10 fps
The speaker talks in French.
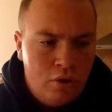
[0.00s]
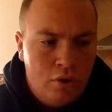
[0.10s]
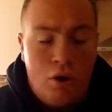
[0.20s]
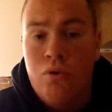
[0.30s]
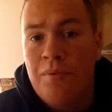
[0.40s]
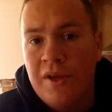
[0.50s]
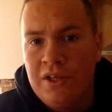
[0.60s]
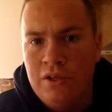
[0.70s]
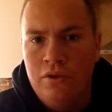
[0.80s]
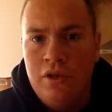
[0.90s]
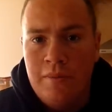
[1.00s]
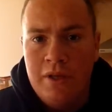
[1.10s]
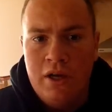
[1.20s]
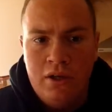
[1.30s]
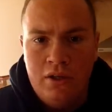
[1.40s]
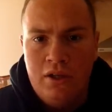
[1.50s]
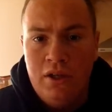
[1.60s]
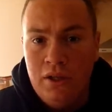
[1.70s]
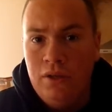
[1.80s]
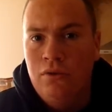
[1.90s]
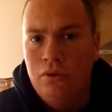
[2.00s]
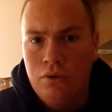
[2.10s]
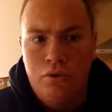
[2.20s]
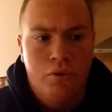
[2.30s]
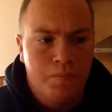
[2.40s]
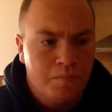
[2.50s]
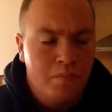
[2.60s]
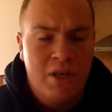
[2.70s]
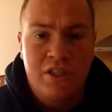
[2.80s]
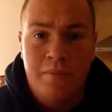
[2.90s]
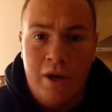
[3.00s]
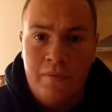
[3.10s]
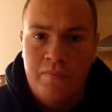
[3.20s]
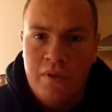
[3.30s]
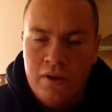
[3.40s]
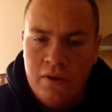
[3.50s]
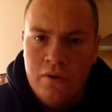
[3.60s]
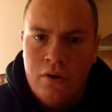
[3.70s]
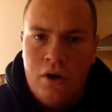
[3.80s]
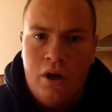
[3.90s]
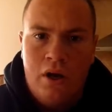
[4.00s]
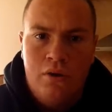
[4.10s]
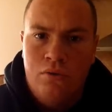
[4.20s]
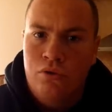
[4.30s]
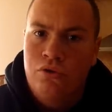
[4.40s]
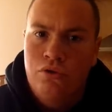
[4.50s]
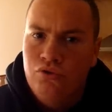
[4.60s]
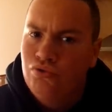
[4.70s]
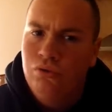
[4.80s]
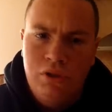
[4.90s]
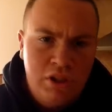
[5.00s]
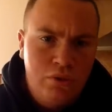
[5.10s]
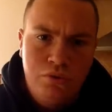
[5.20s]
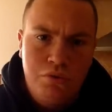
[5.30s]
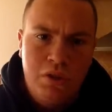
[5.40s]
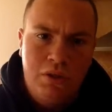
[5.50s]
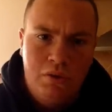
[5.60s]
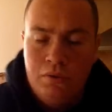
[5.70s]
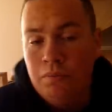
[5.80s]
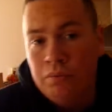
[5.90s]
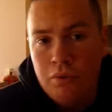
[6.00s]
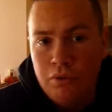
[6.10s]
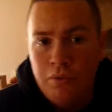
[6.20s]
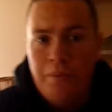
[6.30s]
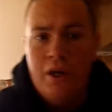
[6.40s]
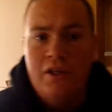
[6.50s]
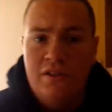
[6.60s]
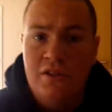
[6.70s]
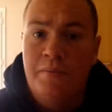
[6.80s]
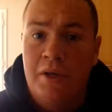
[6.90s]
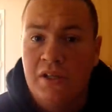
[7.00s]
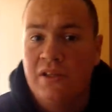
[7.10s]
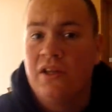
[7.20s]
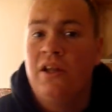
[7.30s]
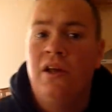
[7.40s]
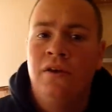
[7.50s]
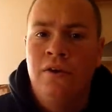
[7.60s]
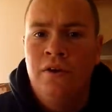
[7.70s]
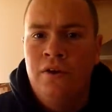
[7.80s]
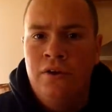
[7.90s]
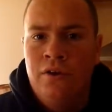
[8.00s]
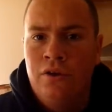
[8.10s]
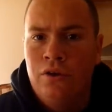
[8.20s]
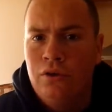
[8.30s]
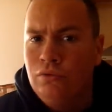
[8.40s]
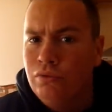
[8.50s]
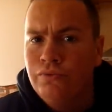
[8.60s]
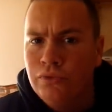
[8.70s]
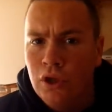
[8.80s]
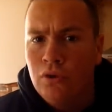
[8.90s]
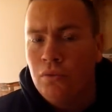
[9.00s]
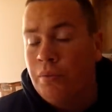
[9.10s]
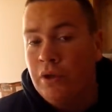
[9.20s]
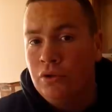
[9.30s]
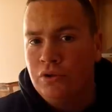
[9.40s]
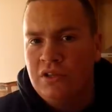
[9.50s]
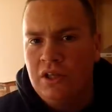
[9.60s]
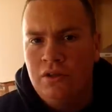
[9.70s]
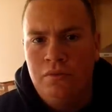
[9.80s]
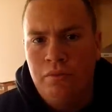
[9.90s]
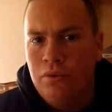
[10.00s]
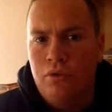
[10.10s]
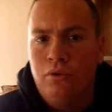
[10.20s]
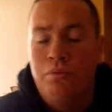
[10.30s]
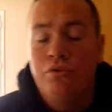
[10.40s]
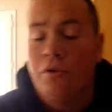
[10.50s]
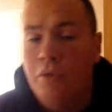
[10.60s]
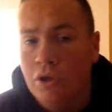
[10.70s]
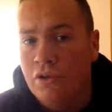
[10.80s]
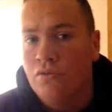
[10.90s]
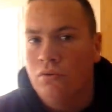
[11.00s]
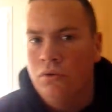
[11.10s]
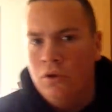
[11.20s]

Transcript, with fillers: euh, en compagnie de Damien et de Benjamin. Voilà, donc je vous le dis tout de suite pour ne pas laisser espérer certains. nous ne vous donnerons pas nos recettes pour plusieurs bonnes raisons.